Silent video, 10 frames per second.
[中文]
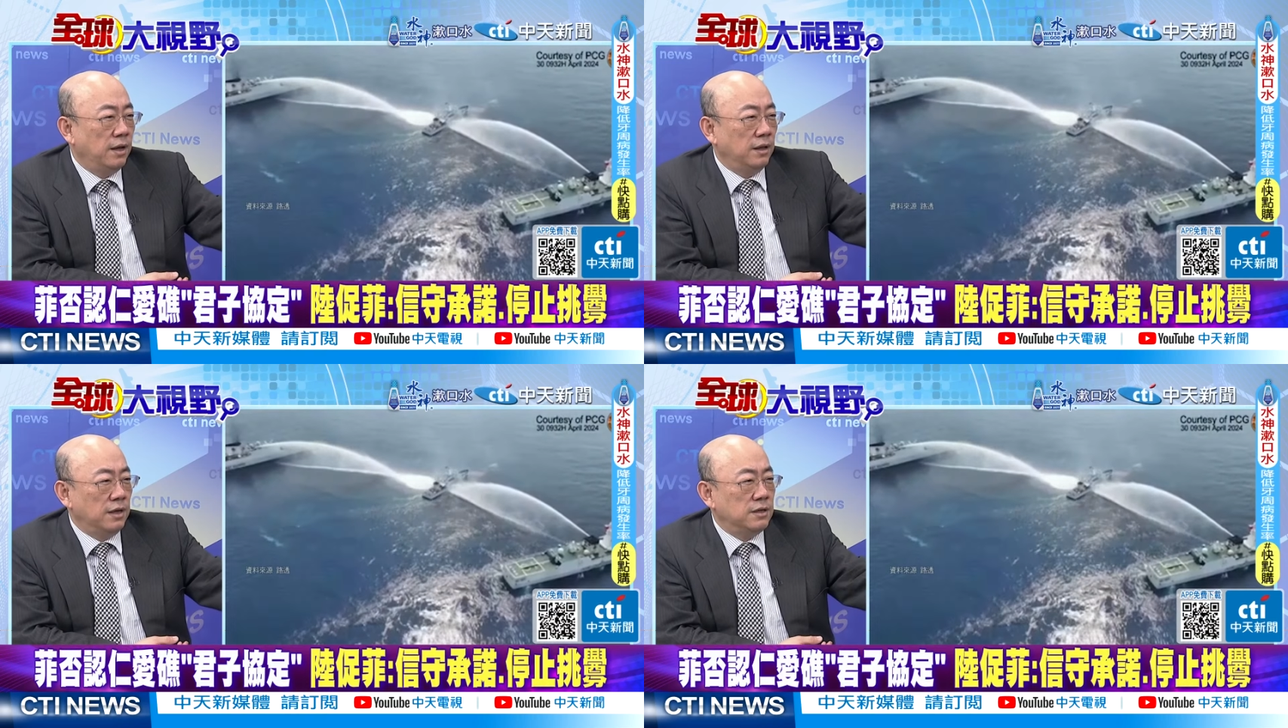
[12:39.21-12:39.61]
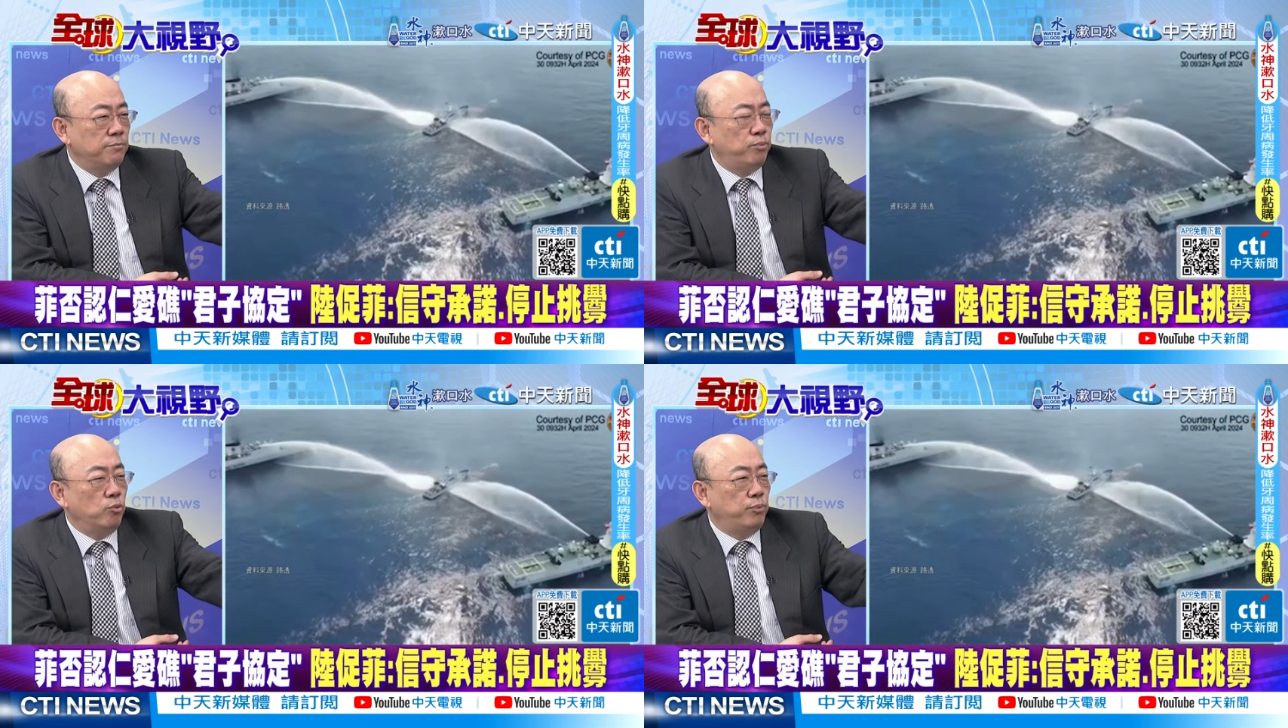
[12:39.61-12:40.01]
他是
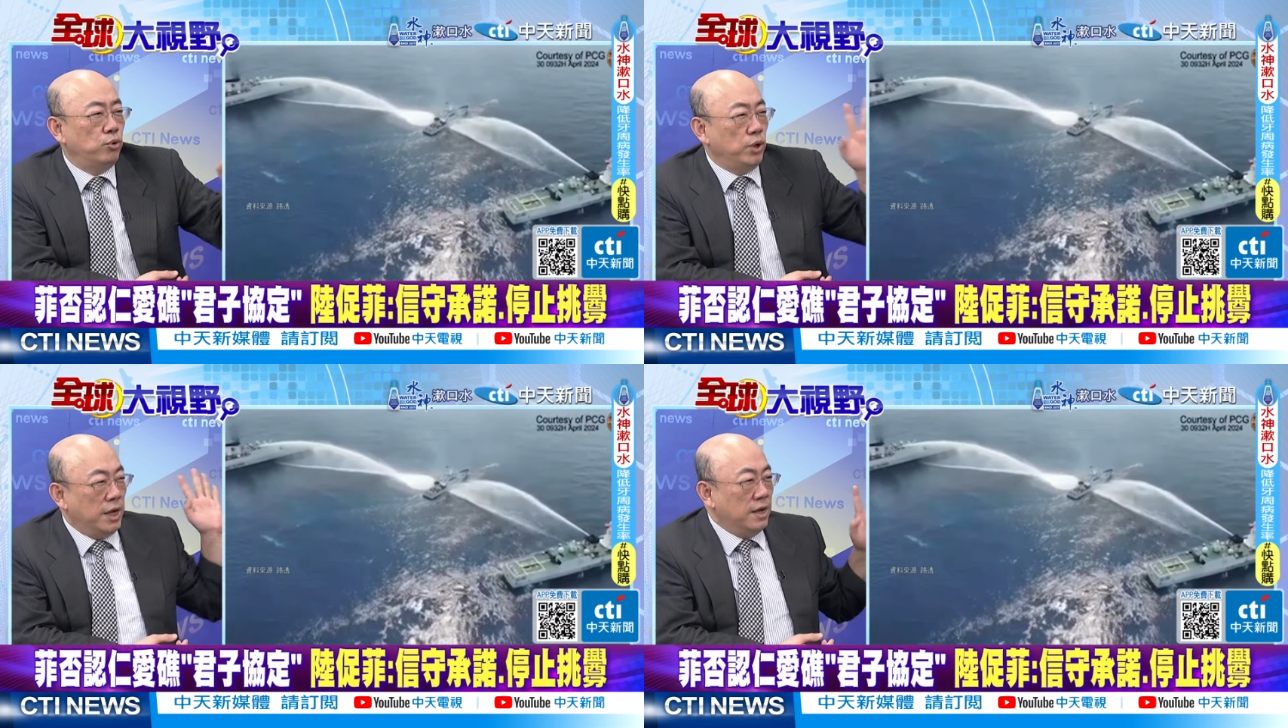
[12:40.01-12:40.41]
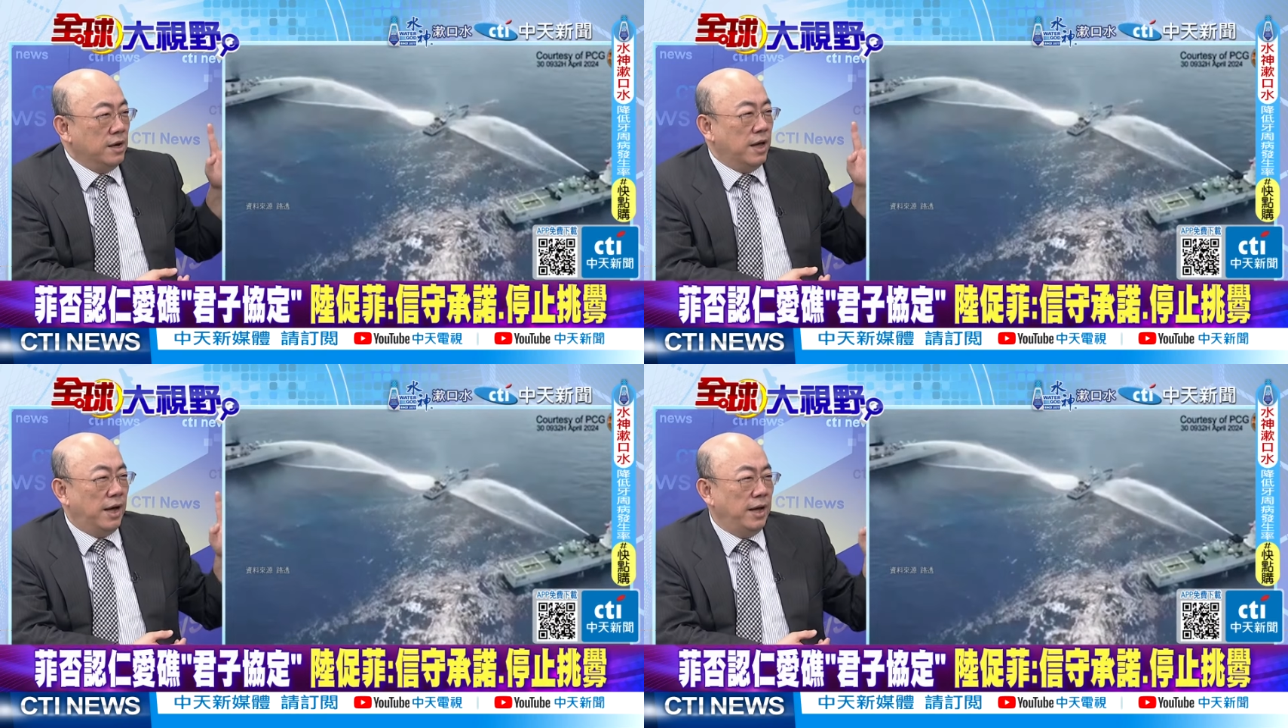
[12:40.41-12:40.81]
步步
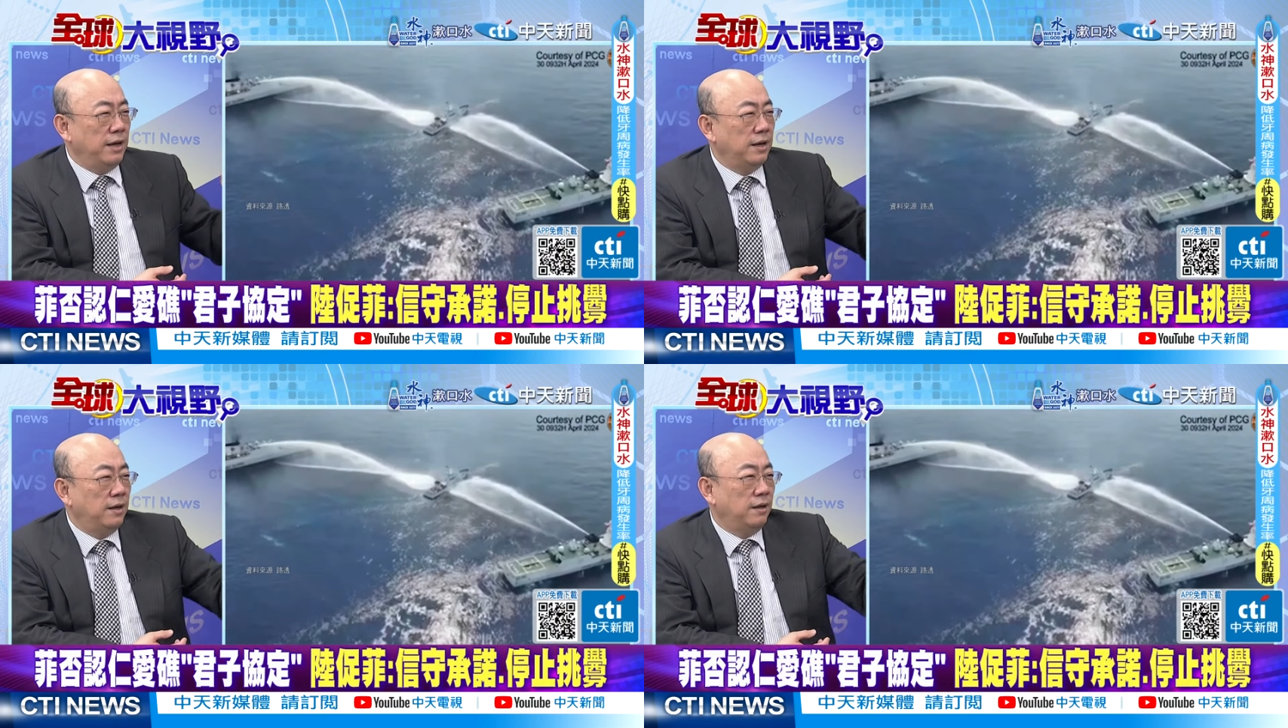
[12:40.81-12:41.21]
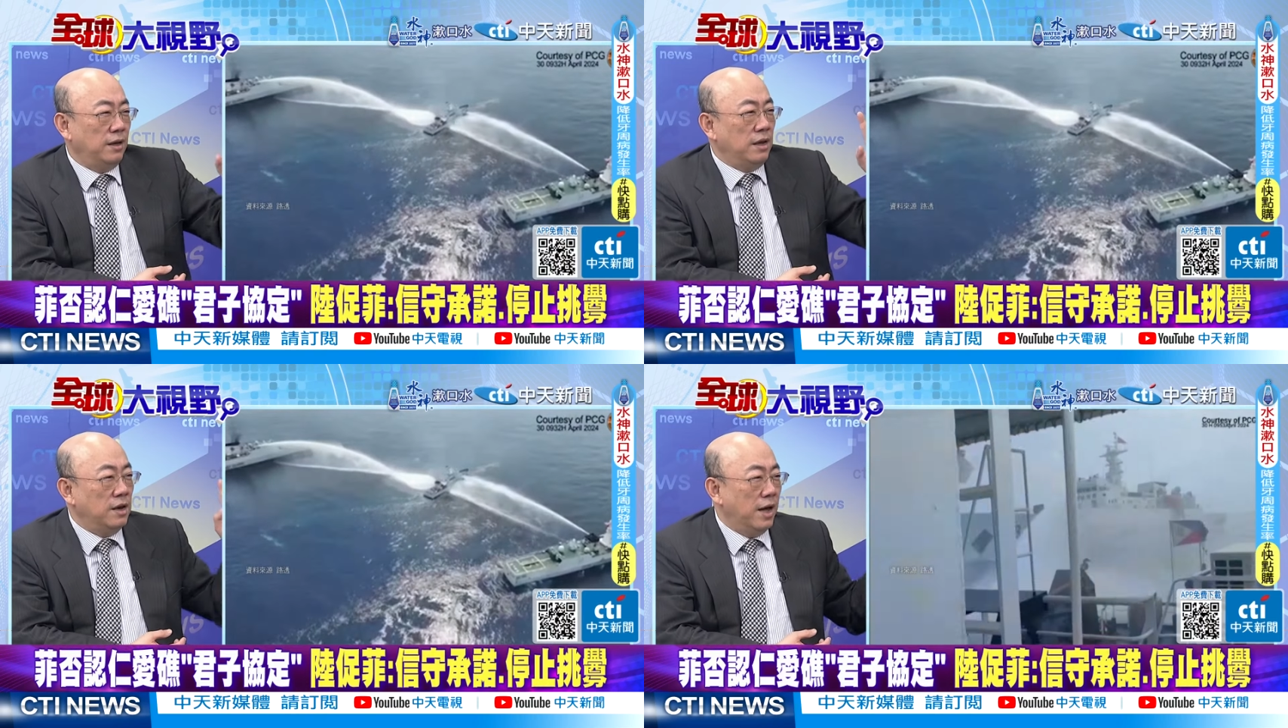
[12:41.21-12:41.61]
引来。
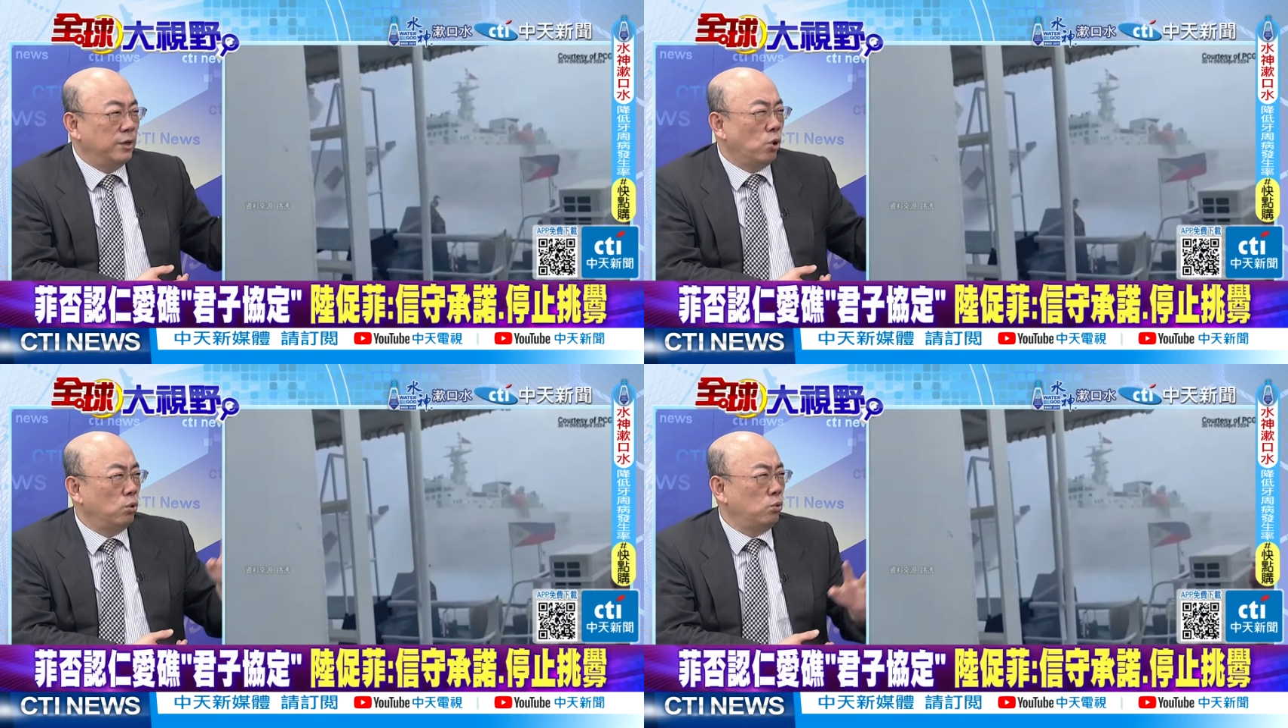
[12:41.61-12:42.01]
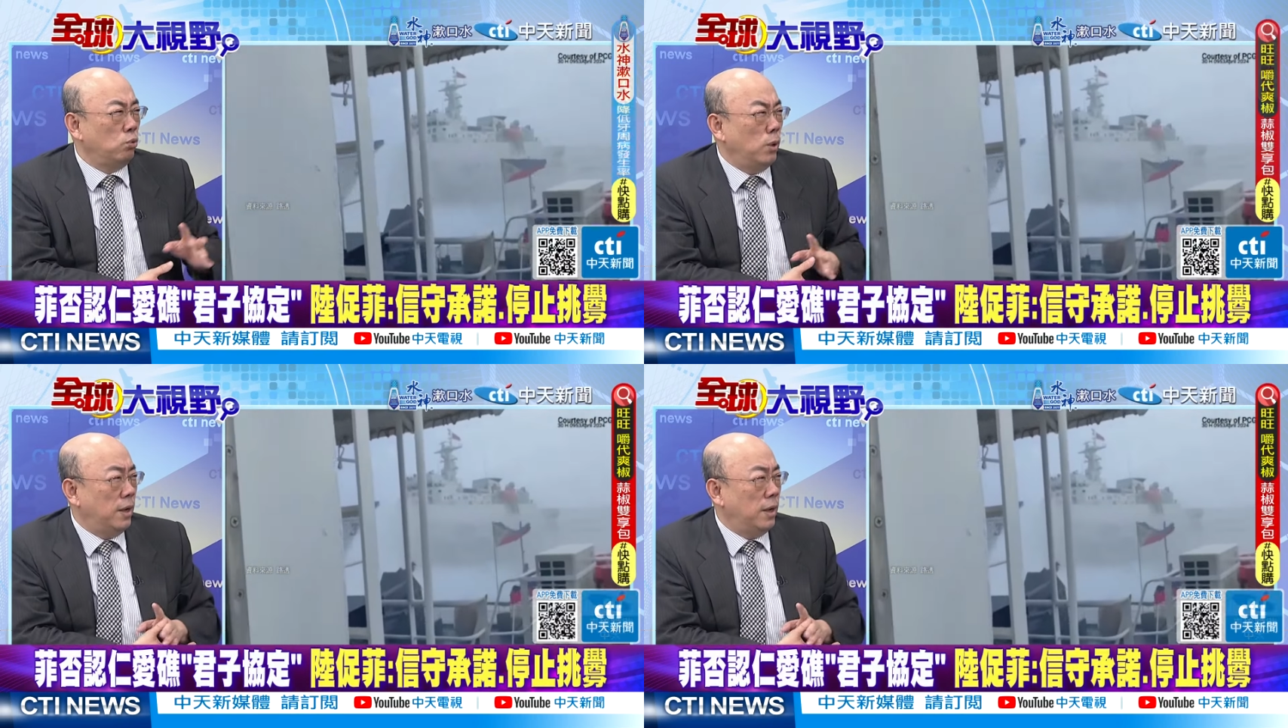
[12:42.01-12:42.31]
引来冲突啊，